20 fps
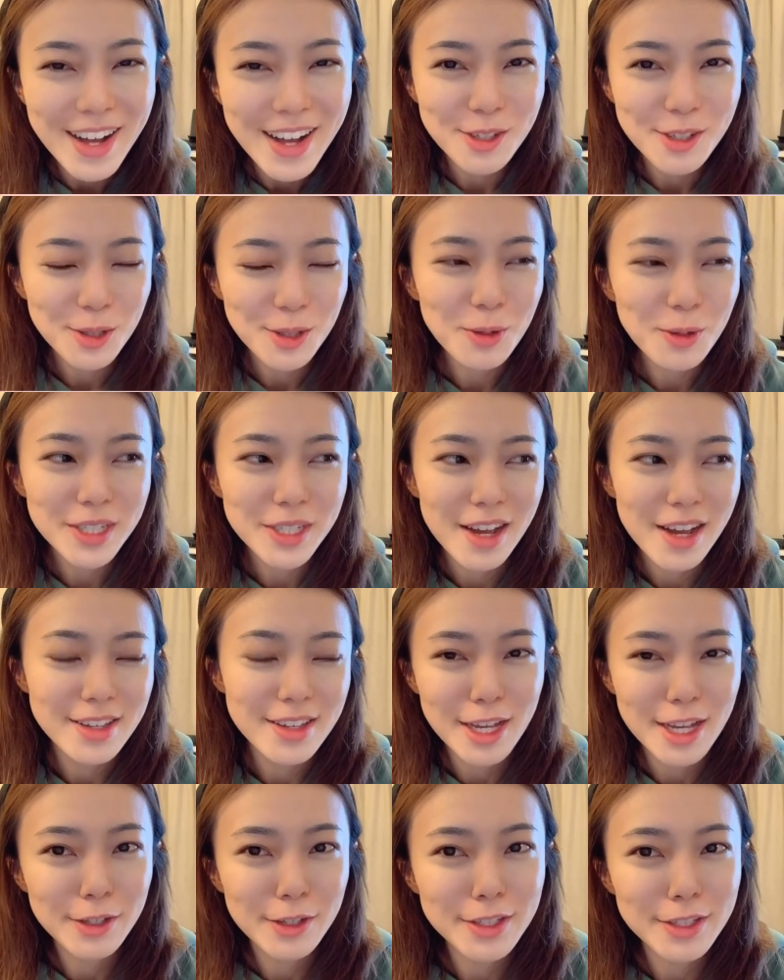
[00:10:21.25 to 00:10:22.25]
就通常
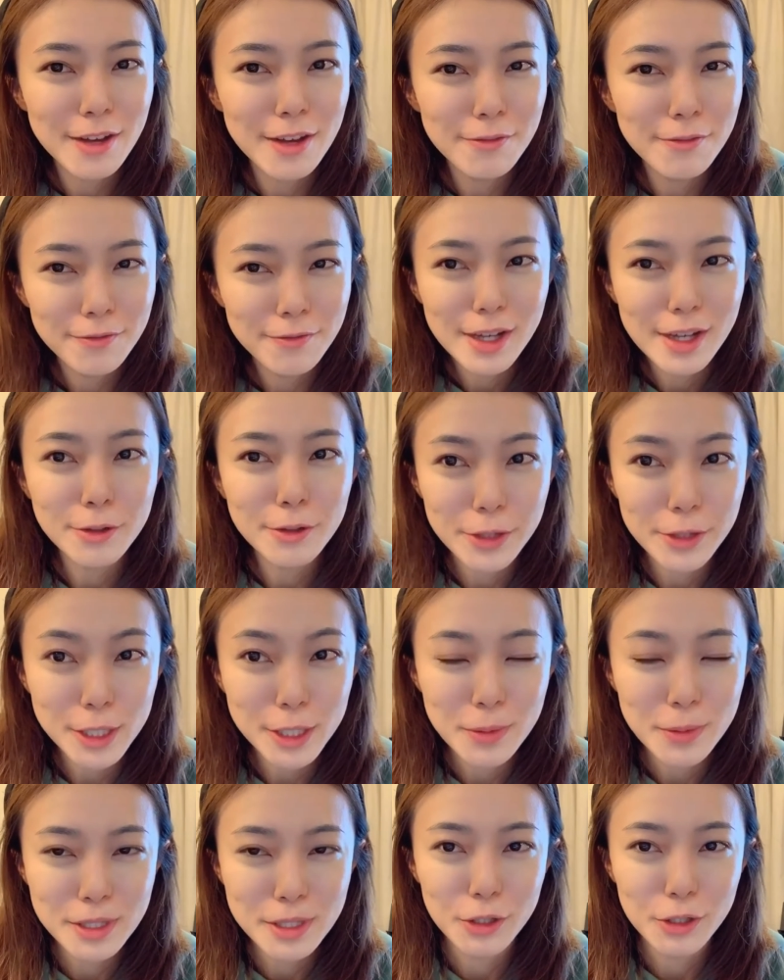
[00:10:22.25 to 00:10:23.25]
像像放
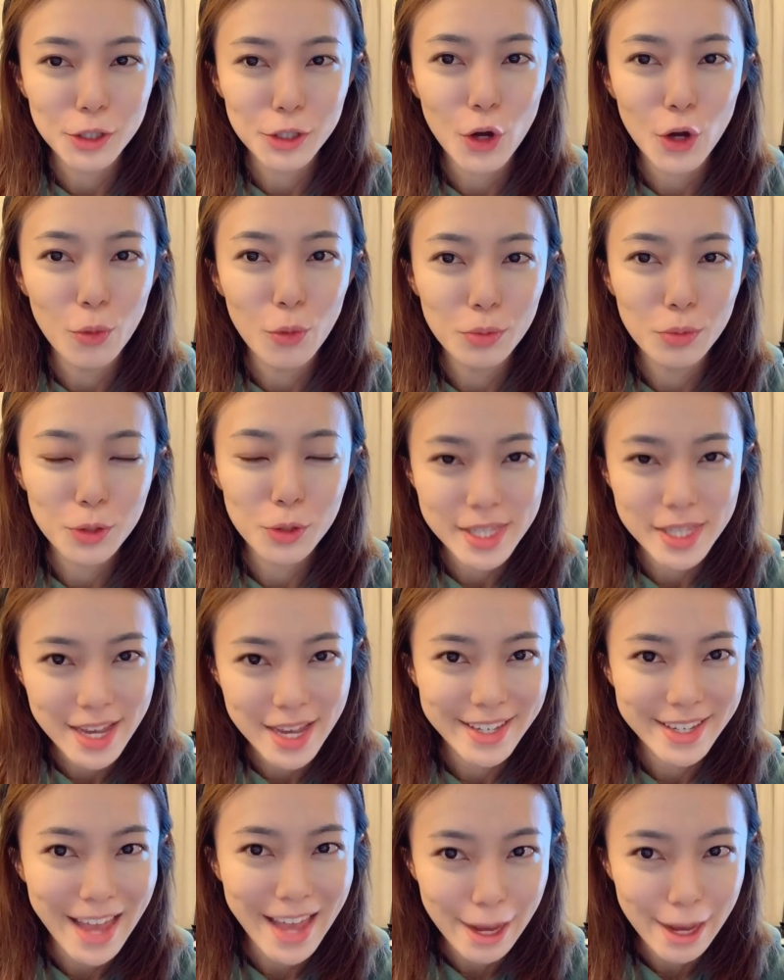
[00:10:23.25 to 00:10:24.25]
Christmas 的时候，我们都是在
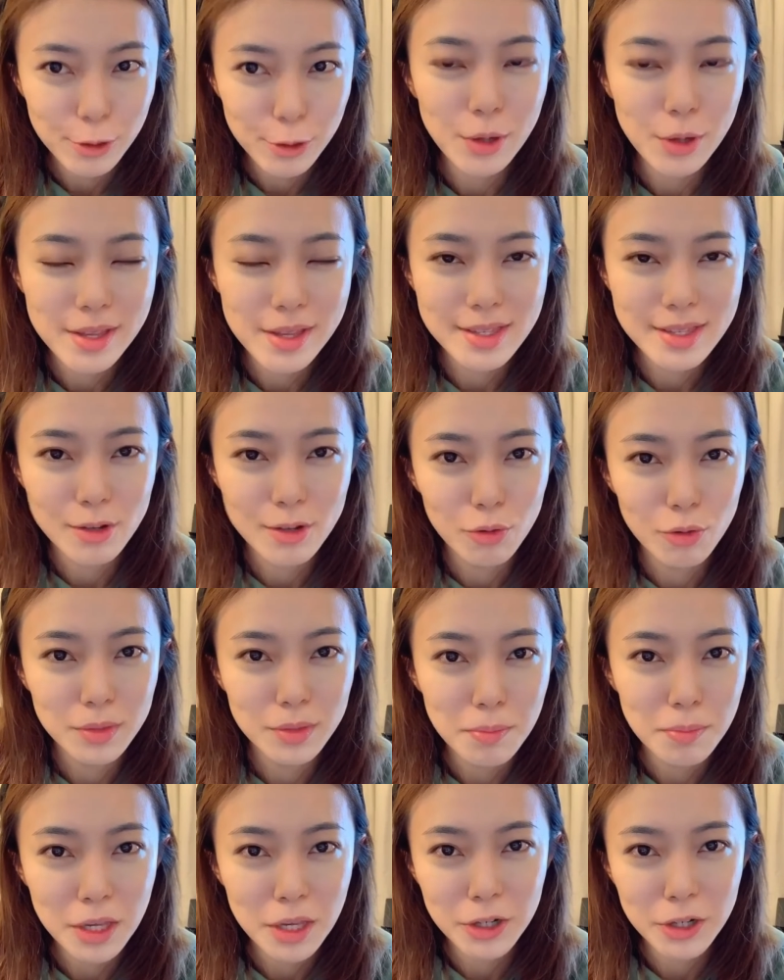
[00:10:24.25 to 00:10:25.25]
改卷子。我们
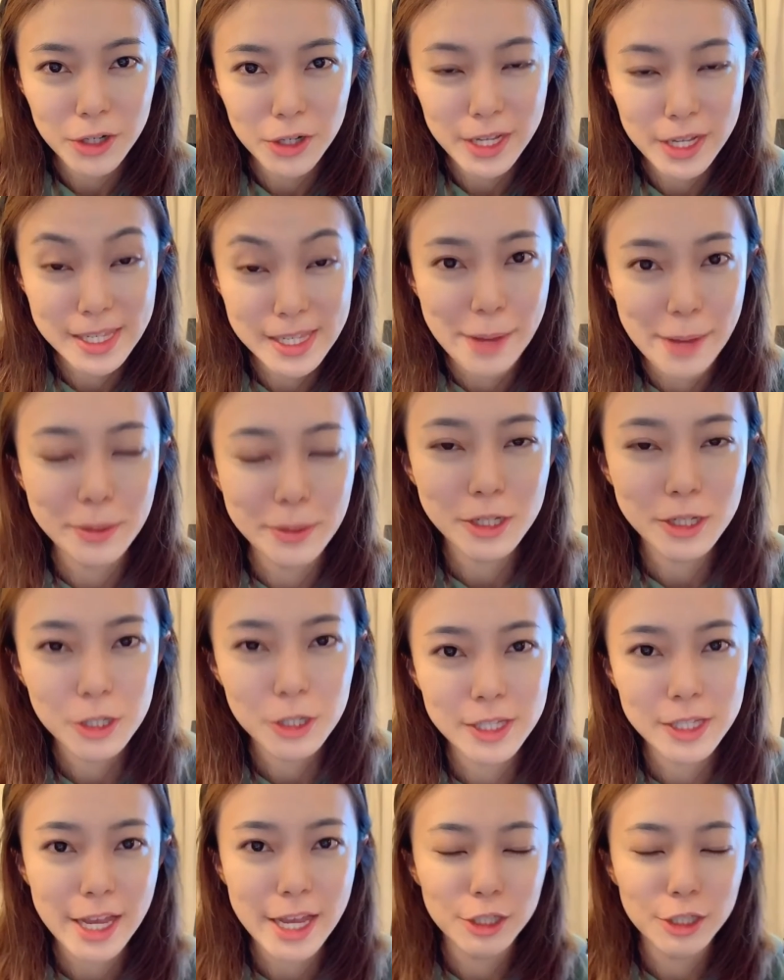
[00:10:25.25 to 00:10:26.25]
的 Mid Year Exam s
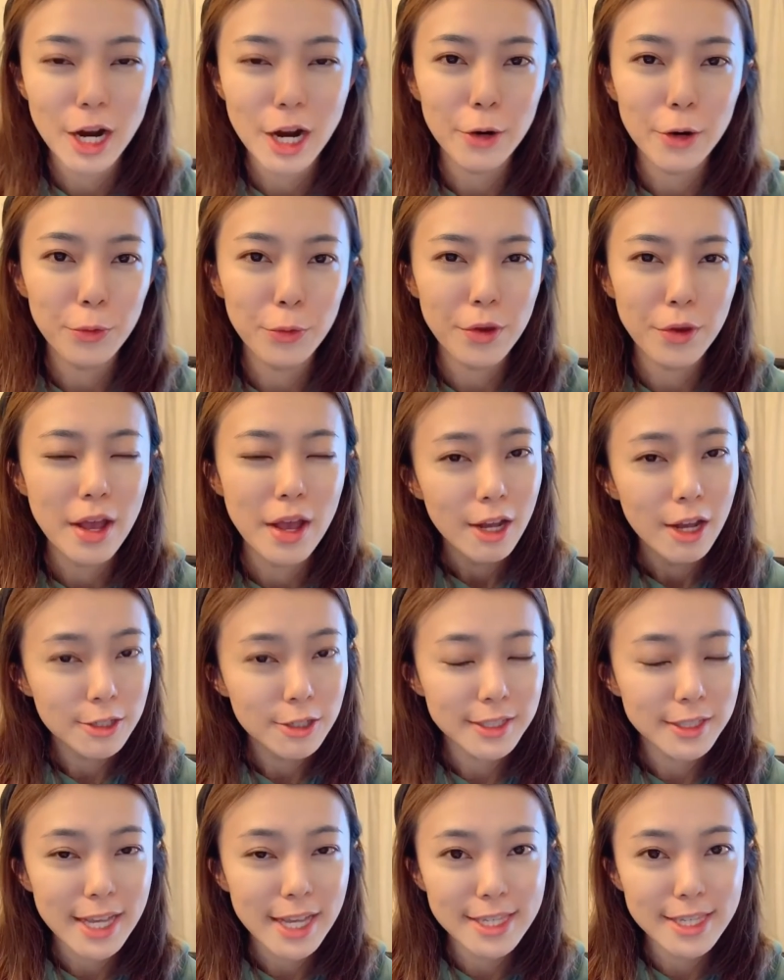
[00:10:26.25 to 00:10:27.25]
是在十二月
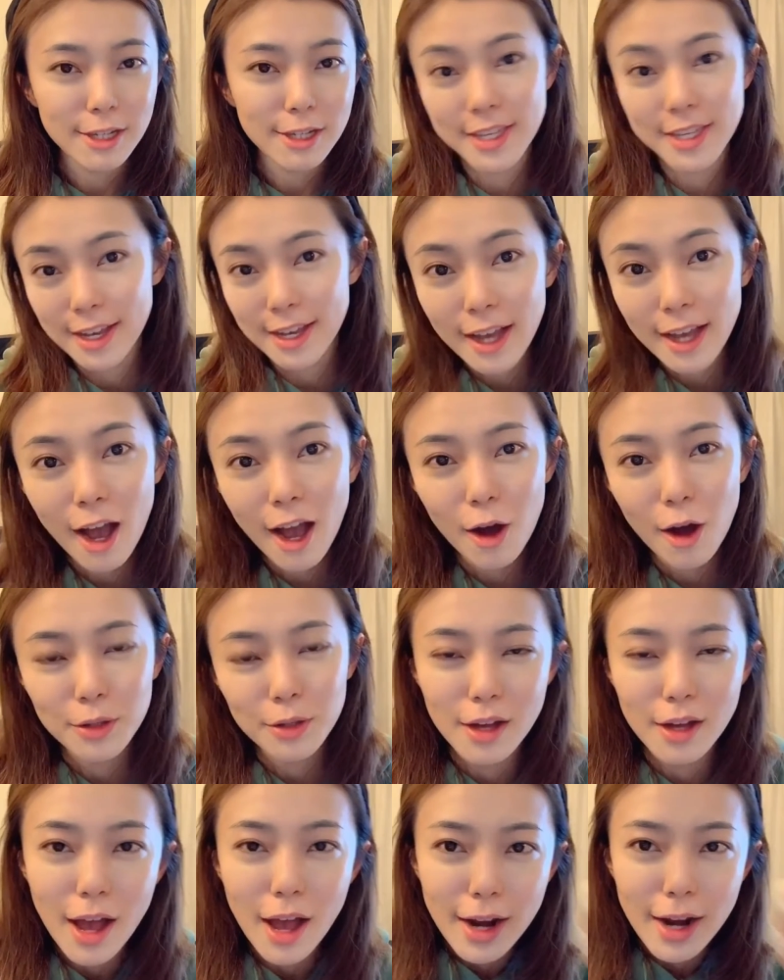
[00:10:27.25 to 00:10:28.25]
圣诞节之前考
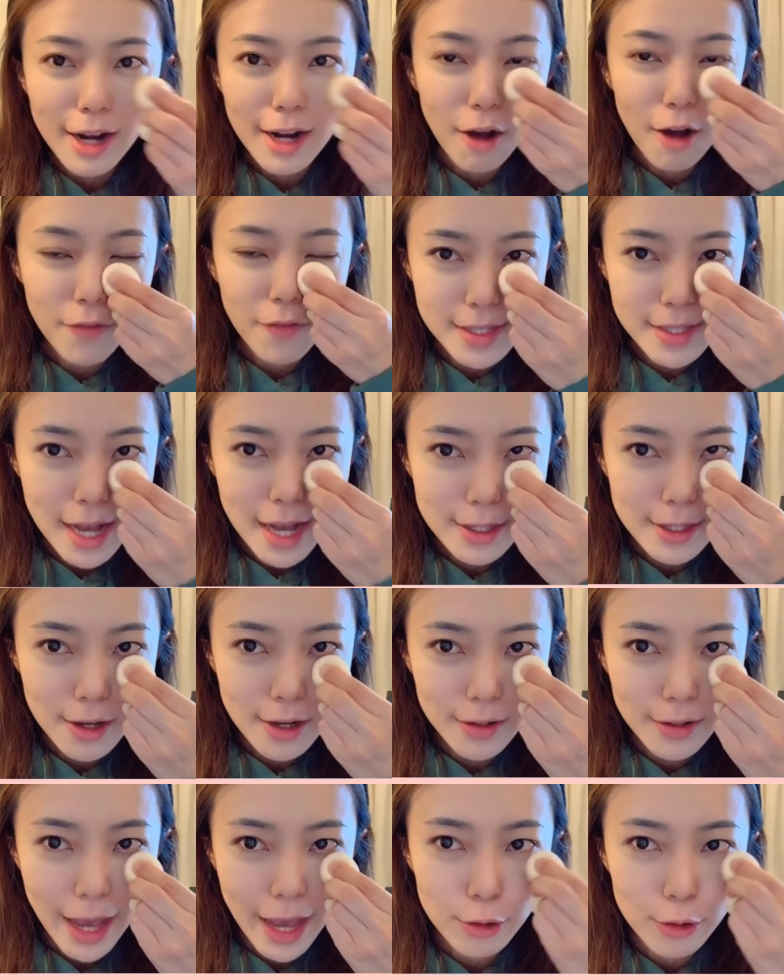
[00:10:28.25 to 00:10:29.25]
的，然后放假就
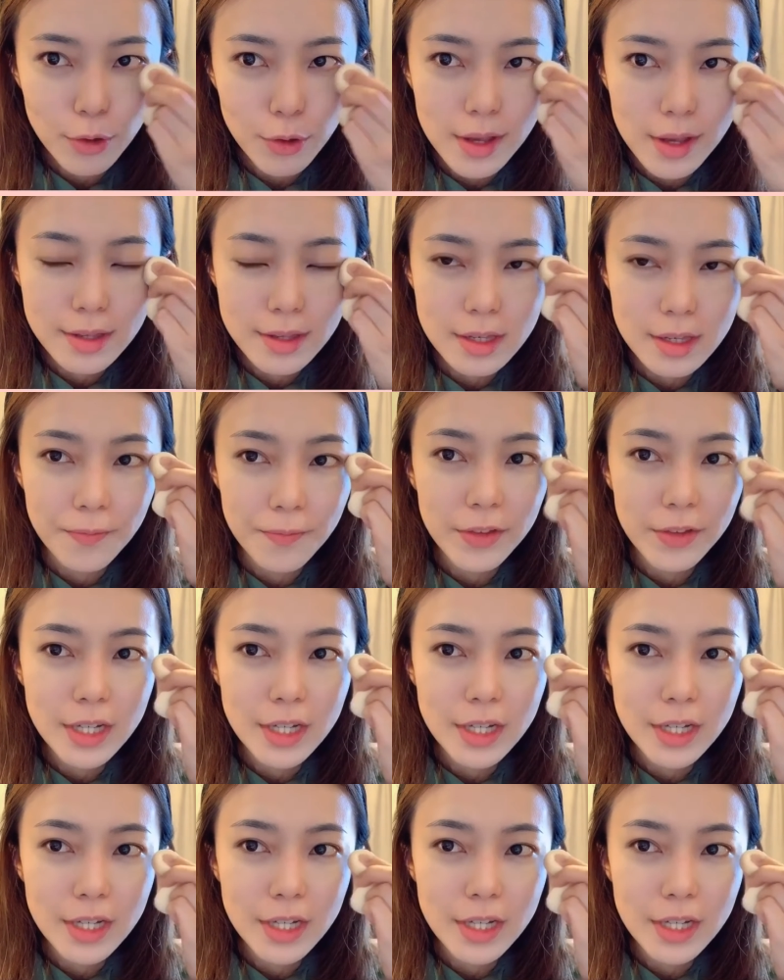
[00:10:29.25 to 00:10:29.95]
要改卷子。